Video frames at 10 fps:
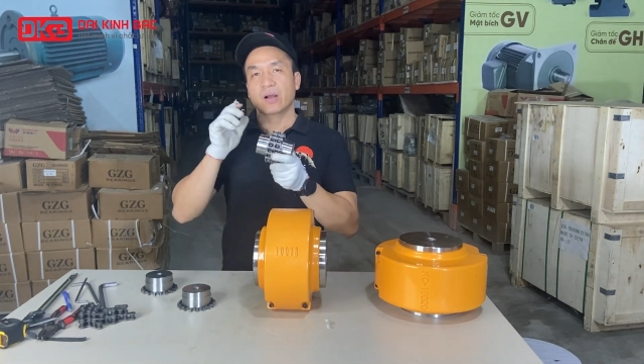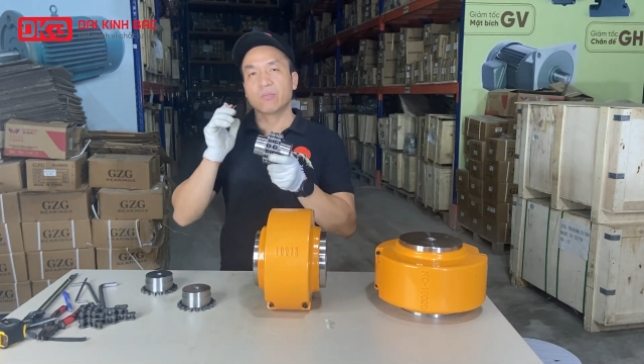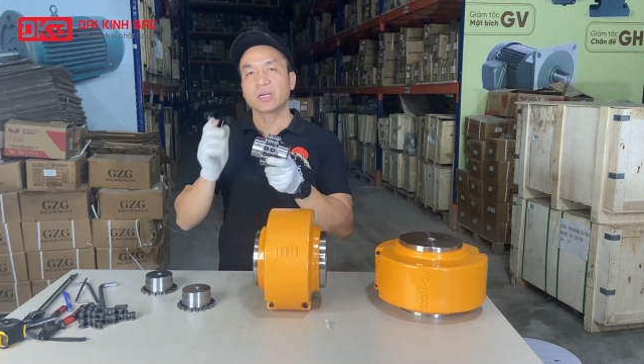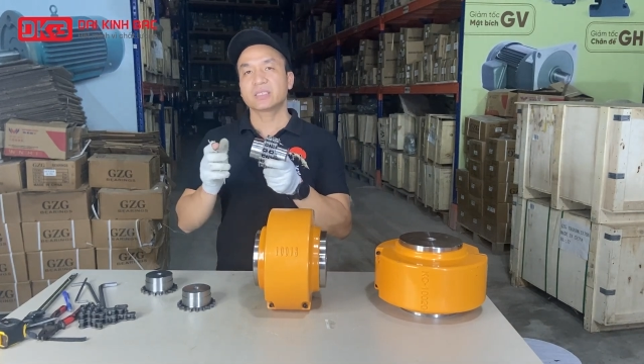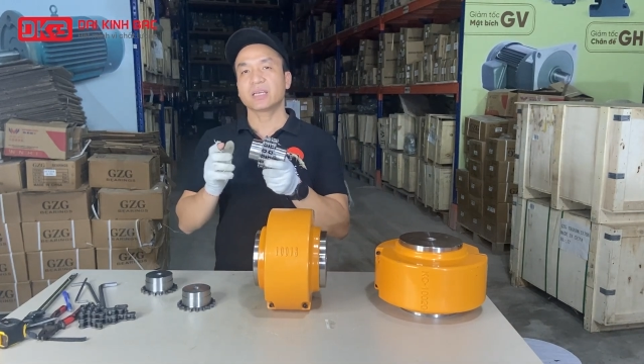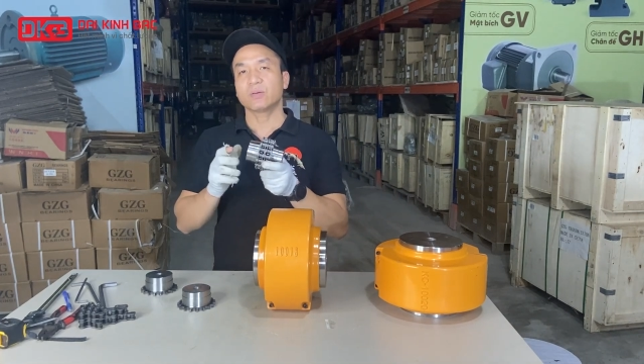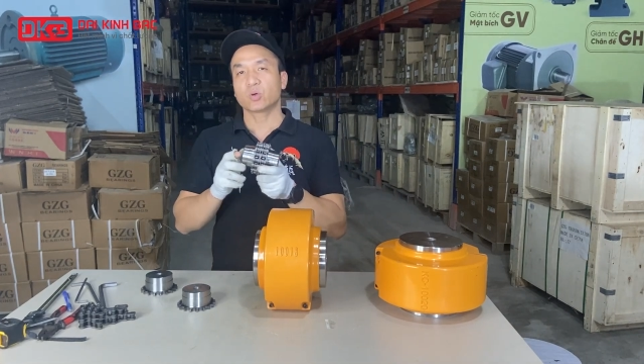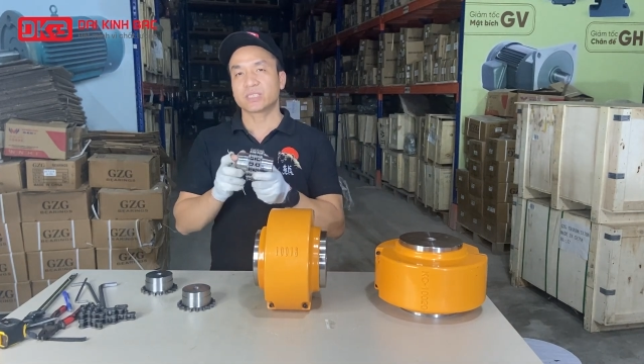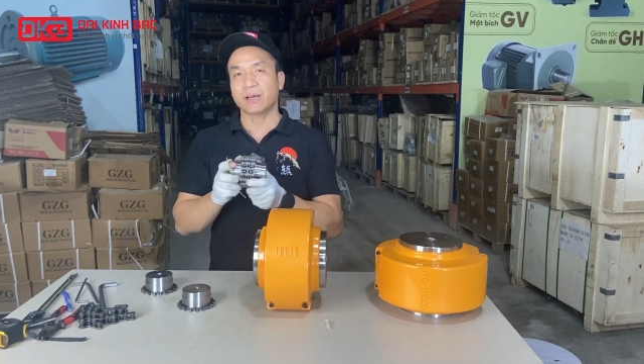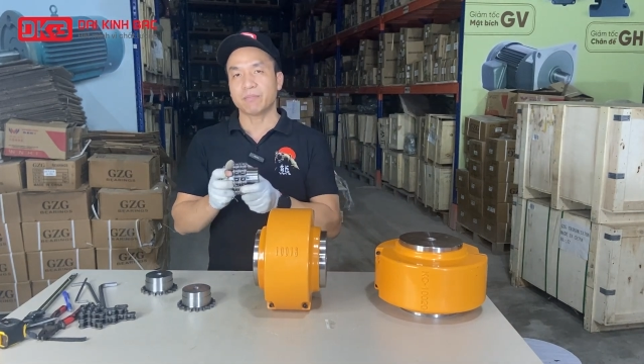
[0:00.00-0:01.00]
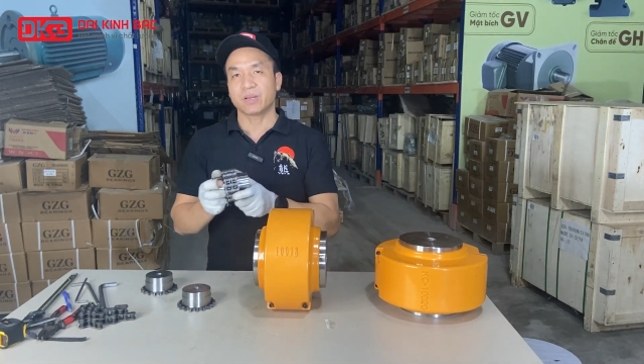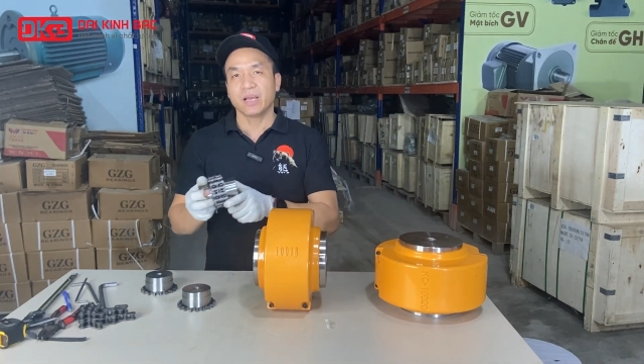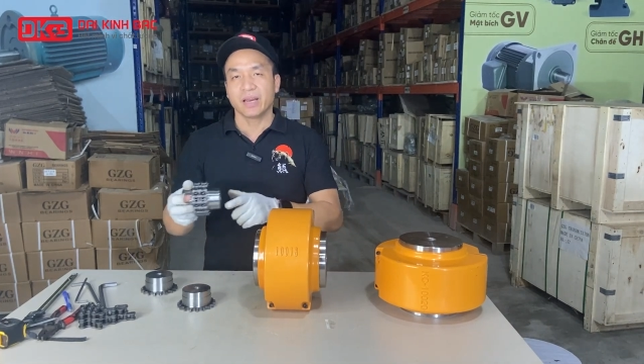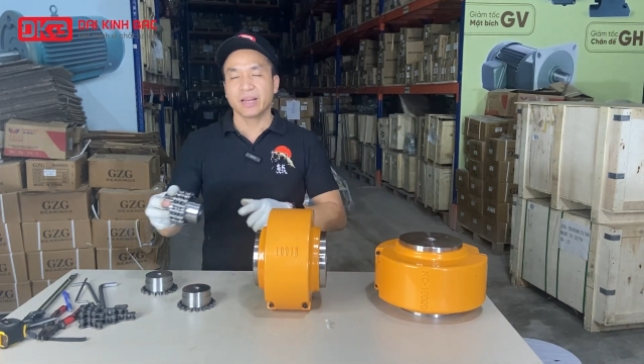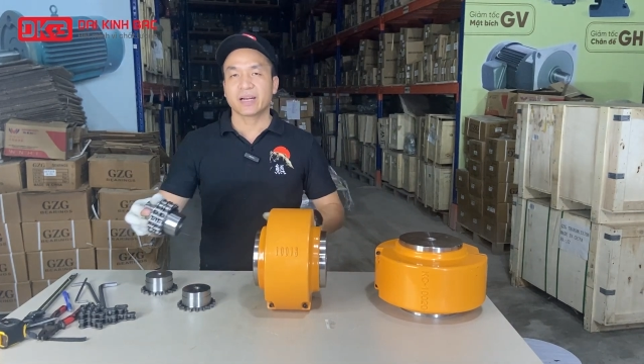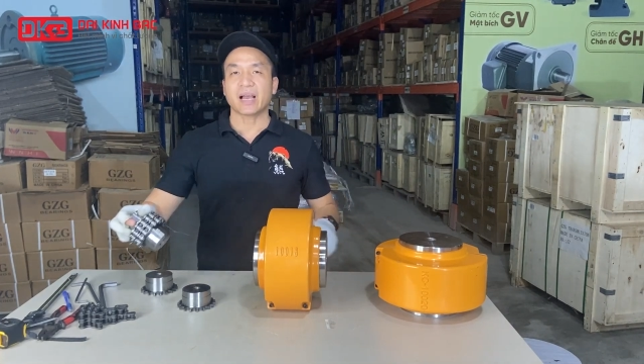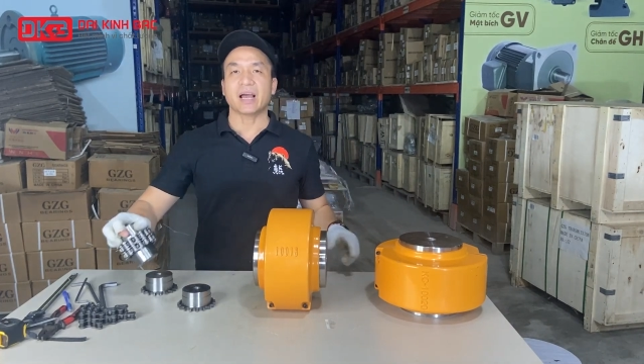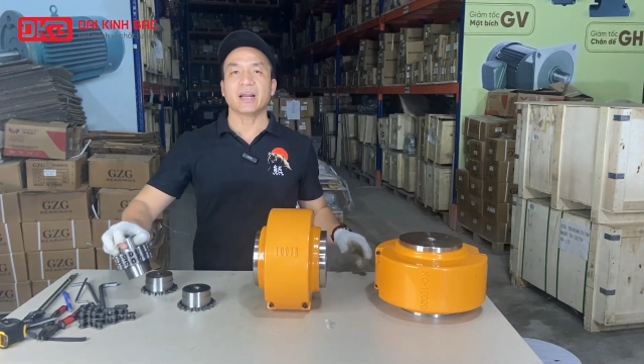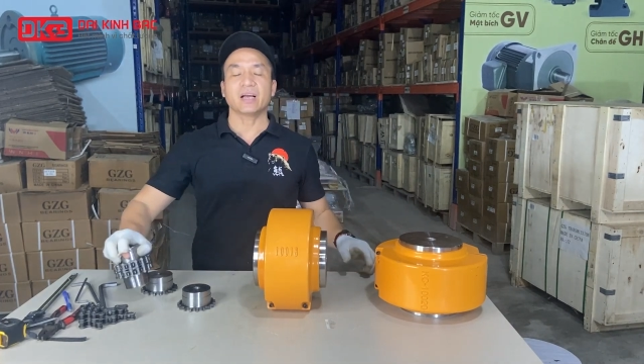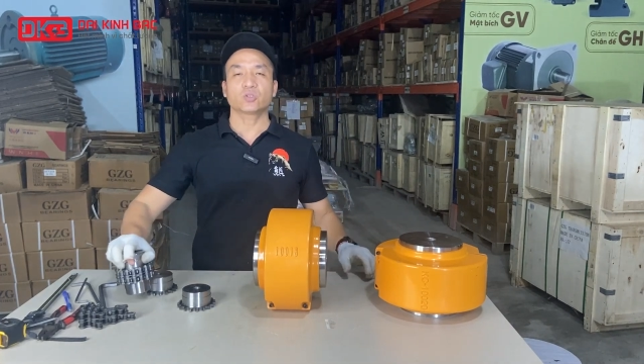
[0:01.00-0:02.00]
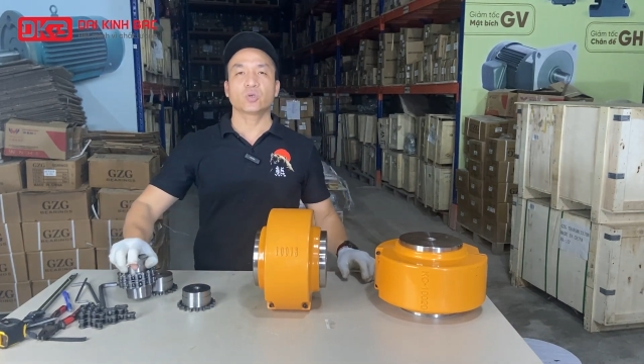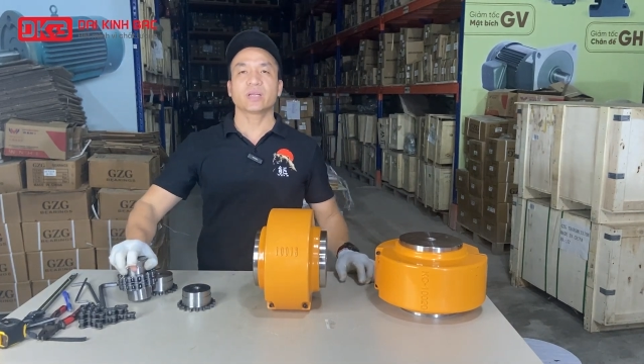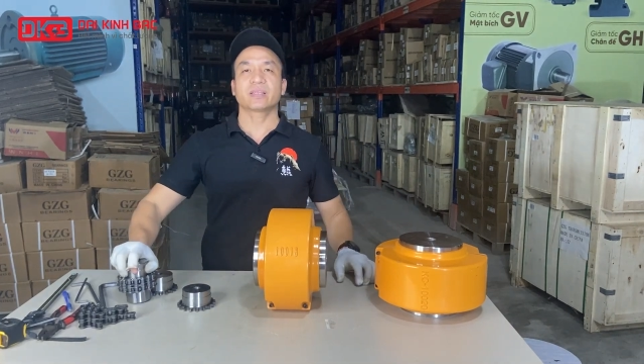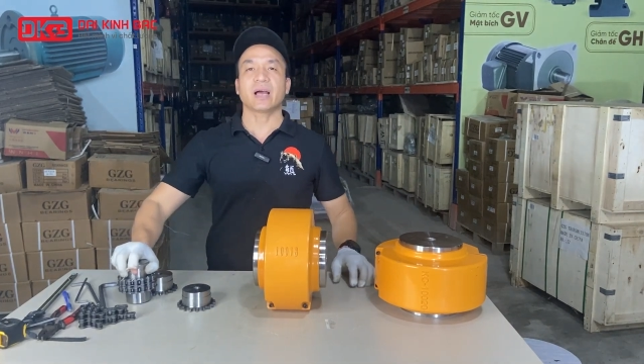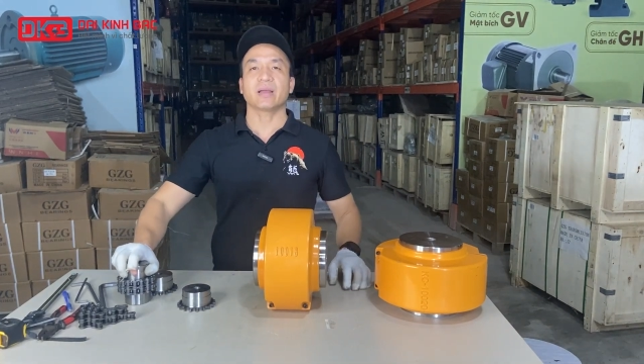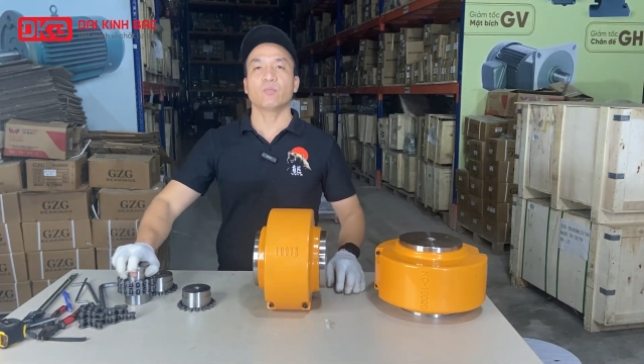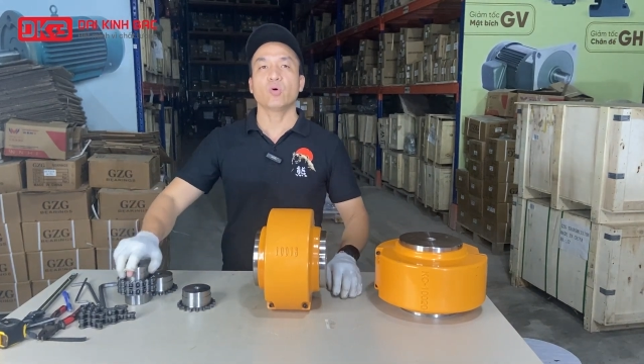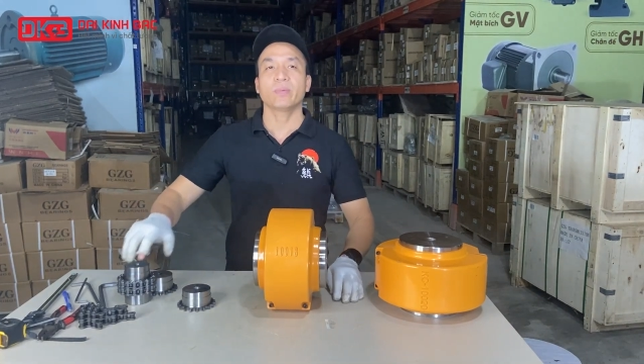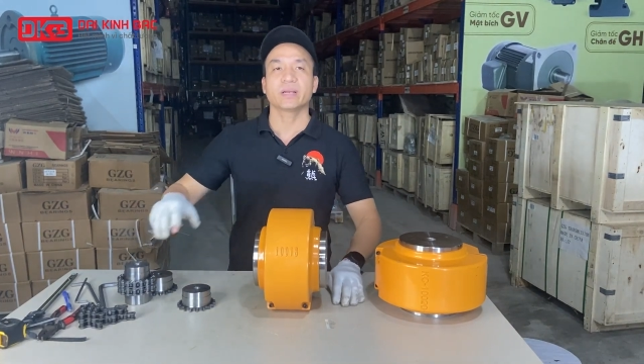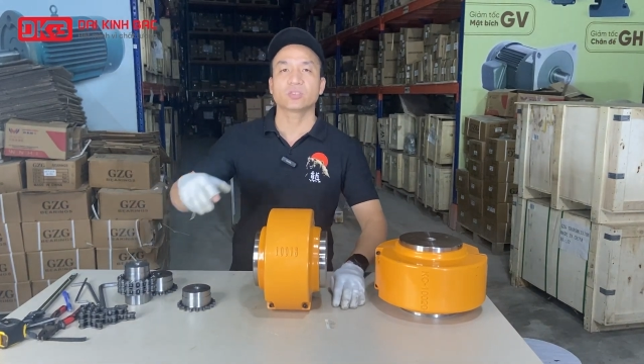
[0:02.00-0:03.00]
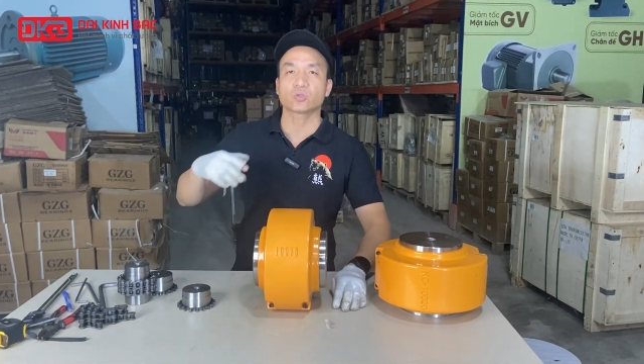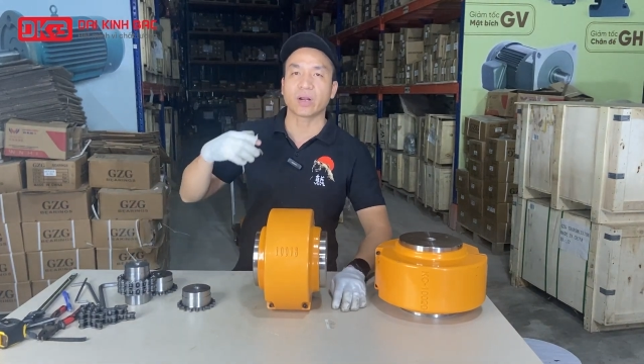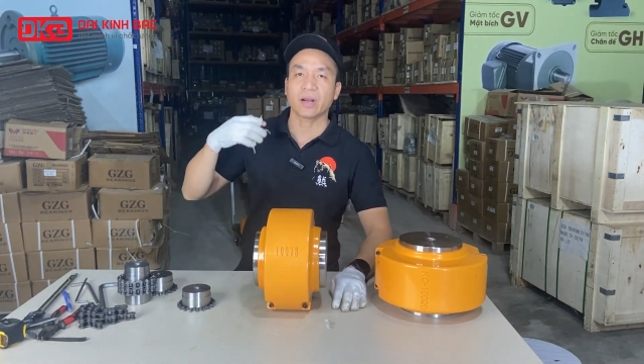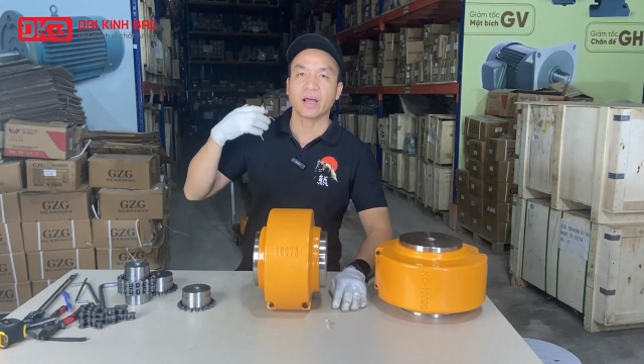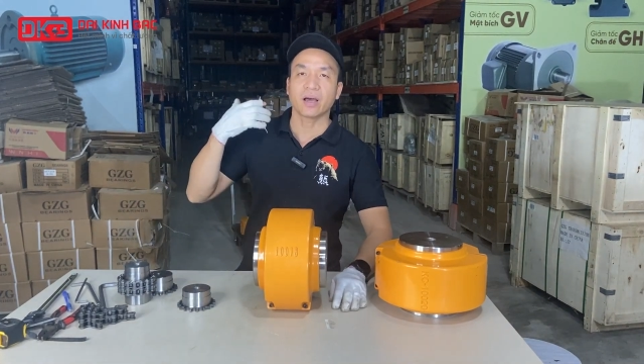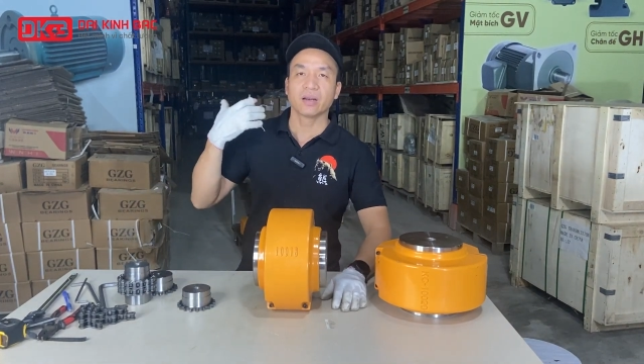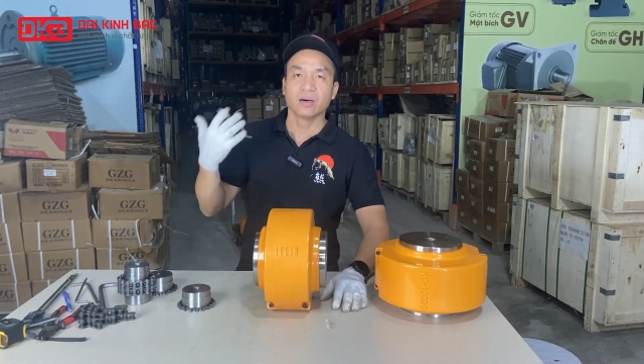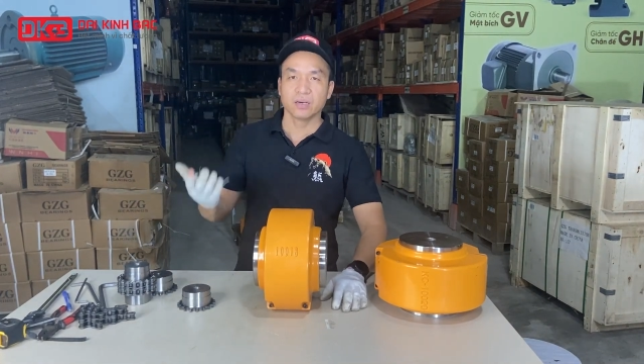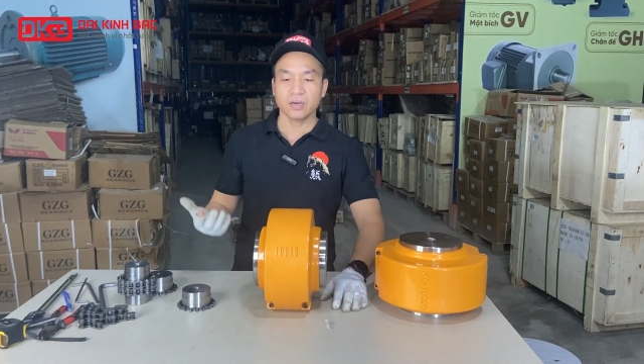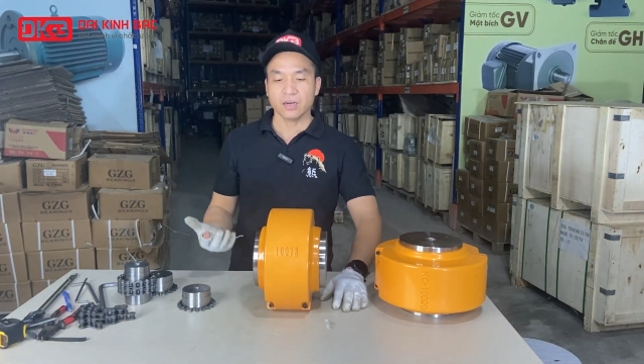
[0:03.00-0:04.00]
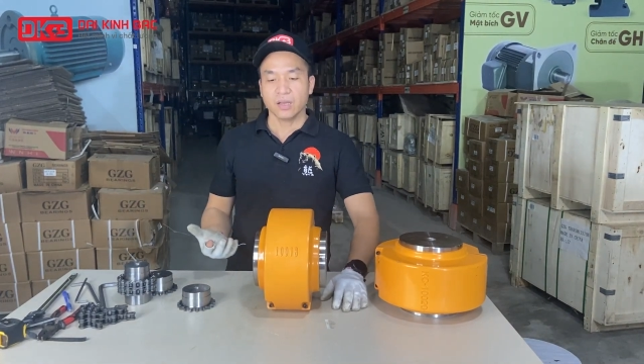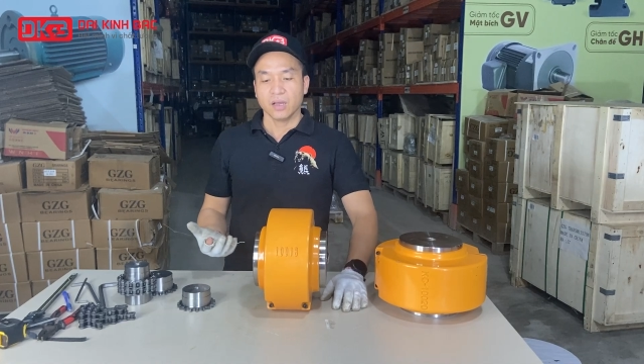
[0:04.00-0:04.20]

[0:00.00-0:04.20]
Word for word: bước xích là một trăm nên khả năng truyền tải mô men xoắn là lớn.